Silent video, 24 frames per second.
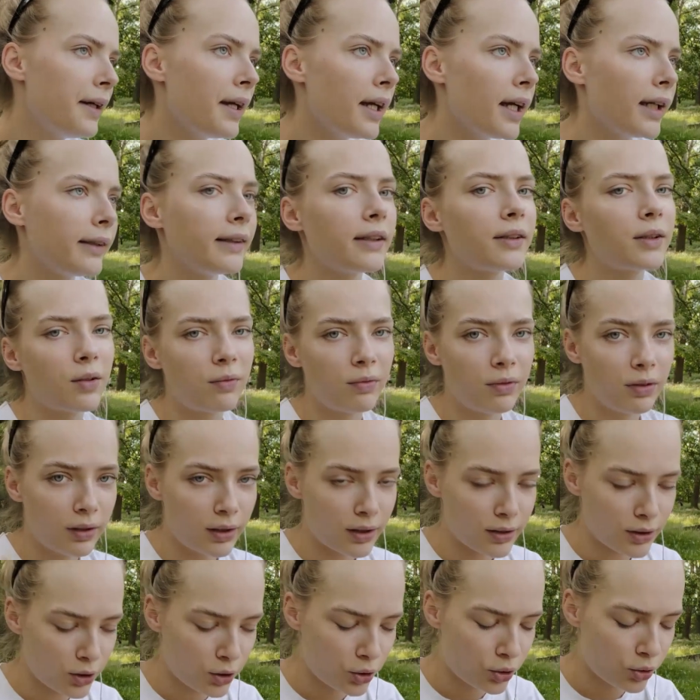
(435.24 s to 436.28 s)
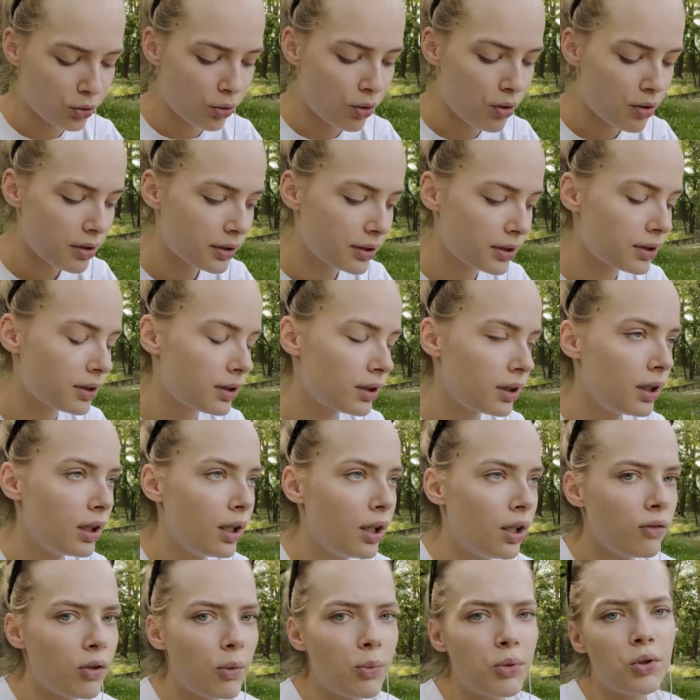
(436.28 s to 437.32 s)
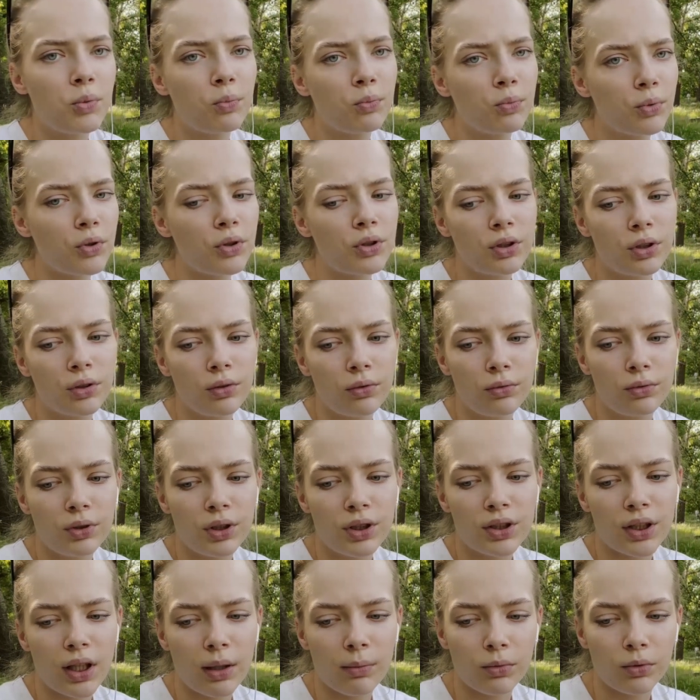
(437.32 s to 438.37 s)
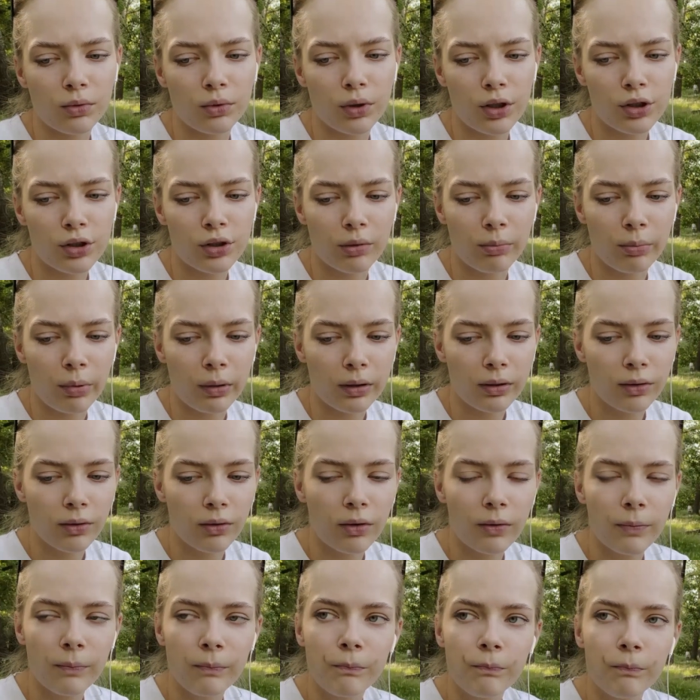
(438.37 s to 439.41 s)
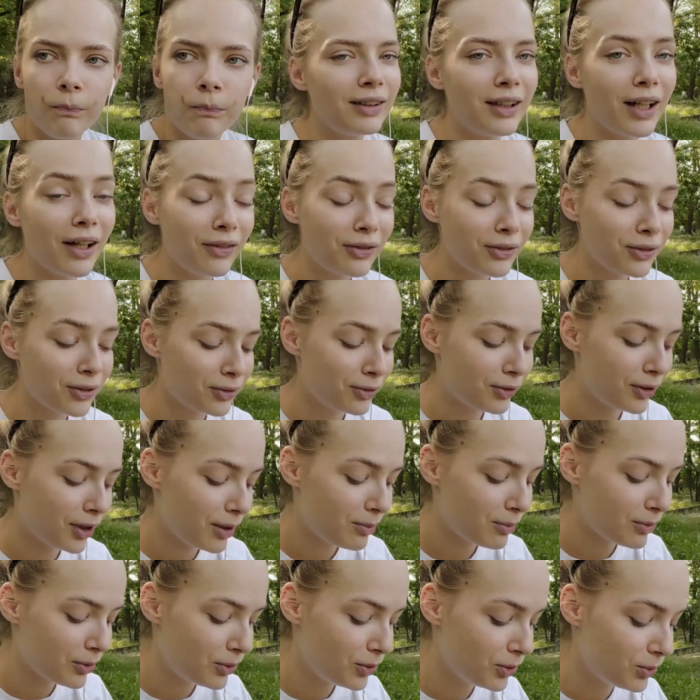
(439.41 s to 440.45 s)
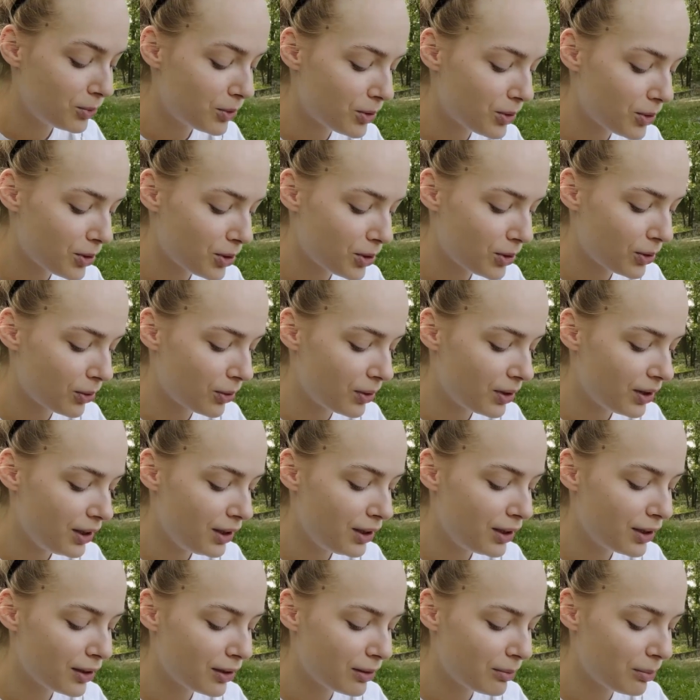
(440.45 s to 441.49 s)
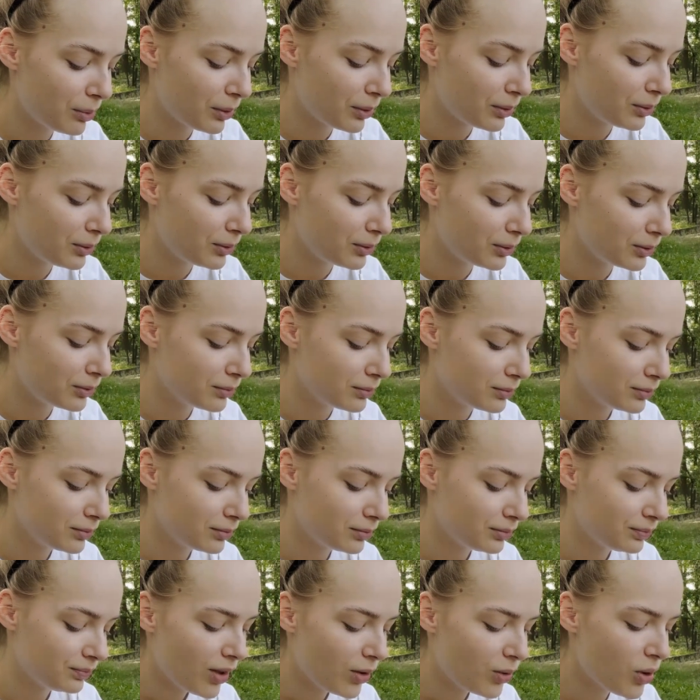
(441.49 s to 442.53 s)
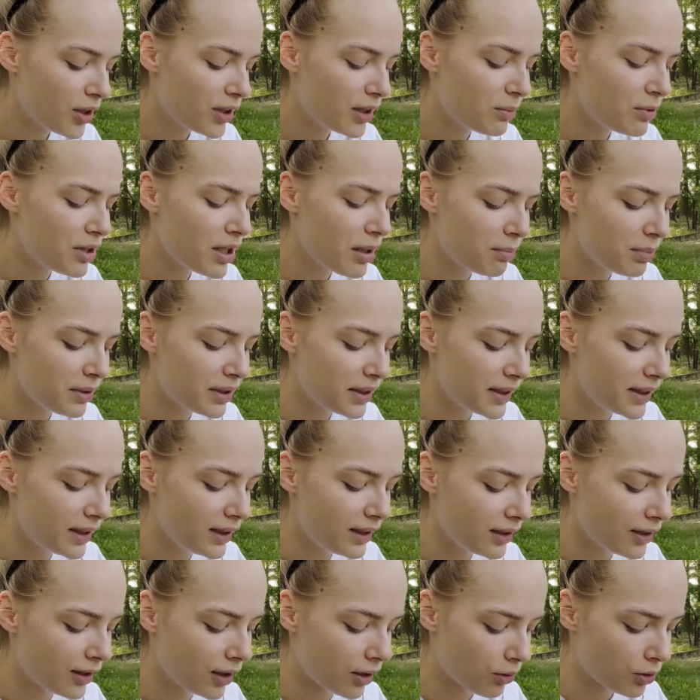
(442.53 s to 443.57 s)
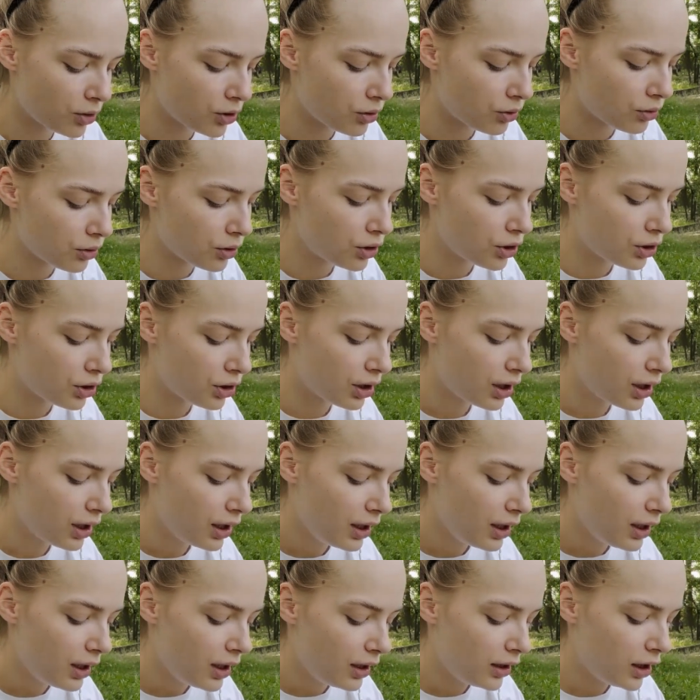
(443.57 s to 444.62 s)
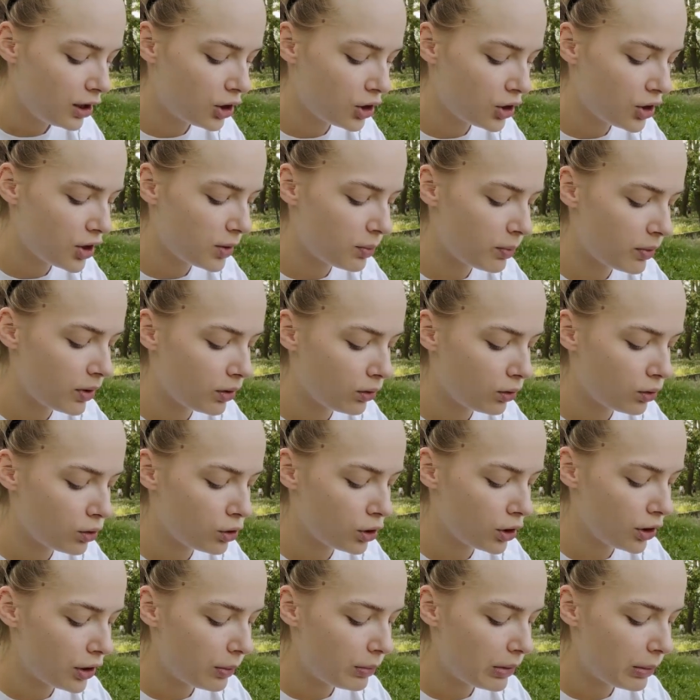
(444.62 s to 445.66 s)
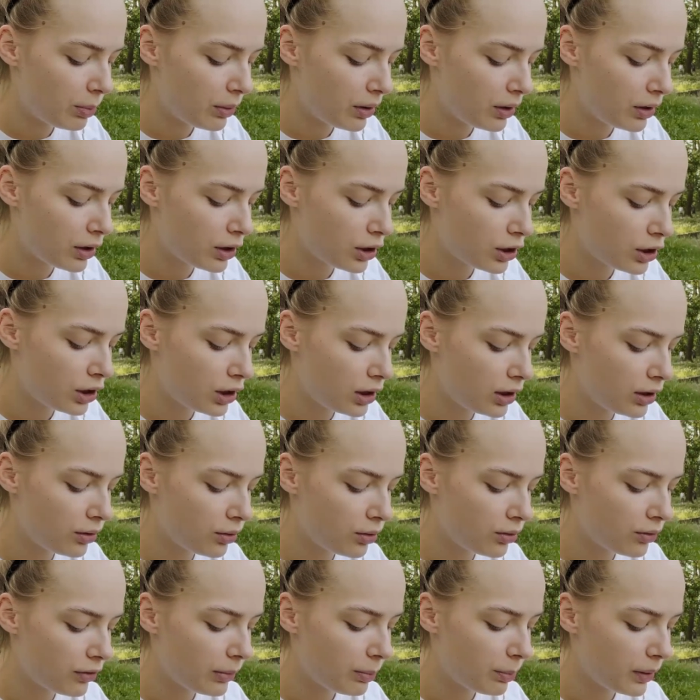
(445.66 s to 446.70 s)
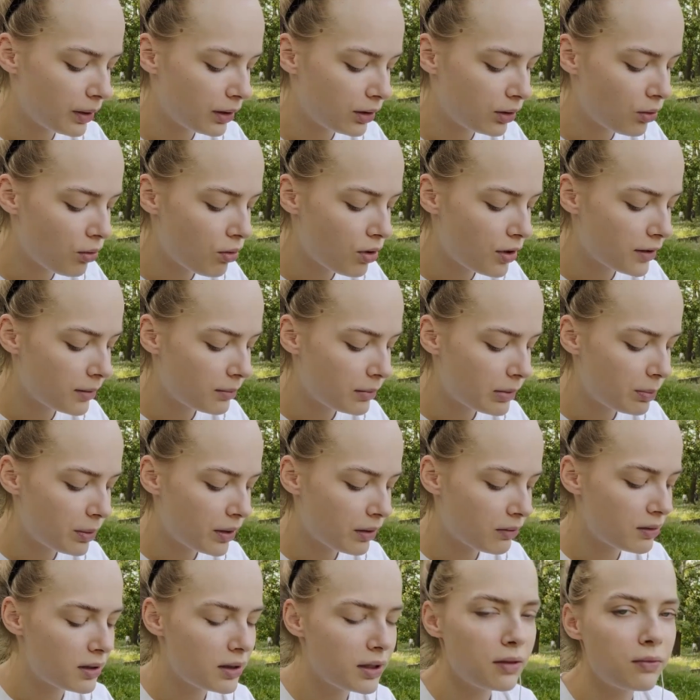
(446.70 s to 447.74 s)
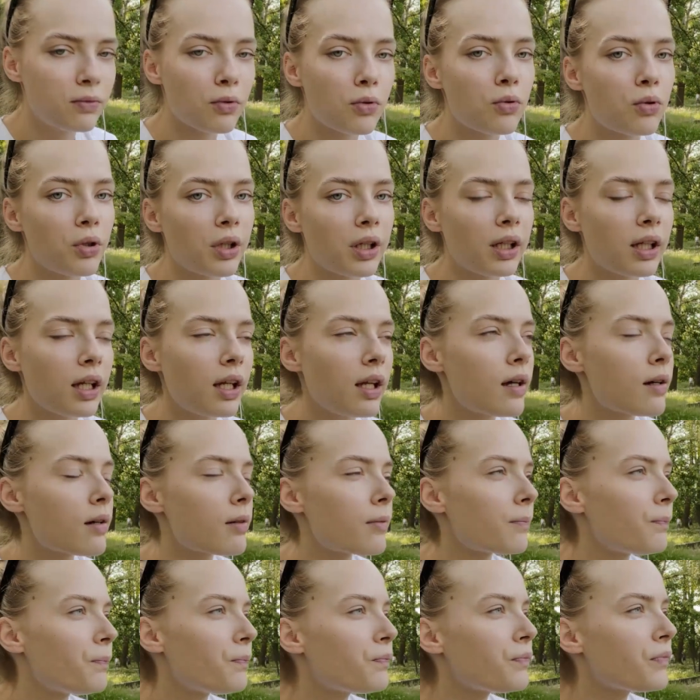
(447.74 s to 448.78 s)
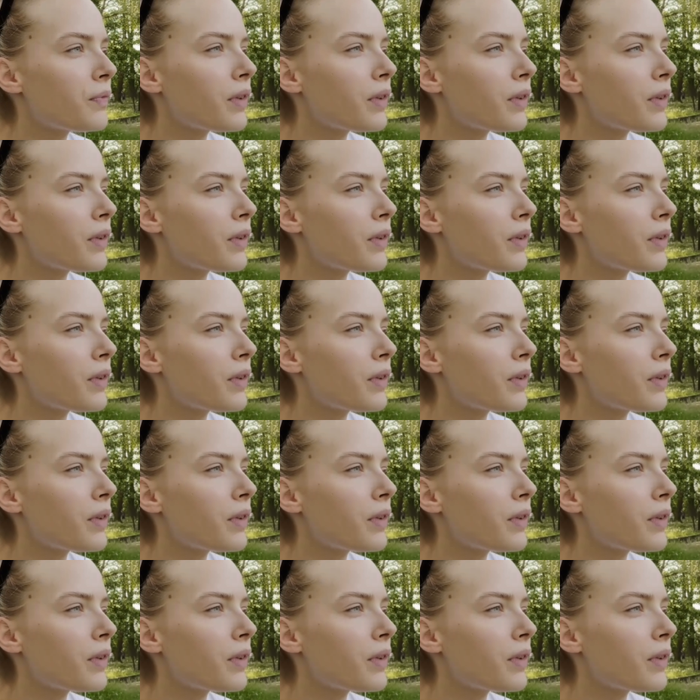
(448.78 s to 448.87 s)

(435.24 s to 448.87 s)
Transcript: и она оторвалась еще раз. В общем, просто, ну, не самое удачное пальто. И я в то время думала, что они как бы, ну, ну, они меня бесили, короче, очень. Даже несмотря на то, что они мне предложили новое пальто, они мне привезли его курьером,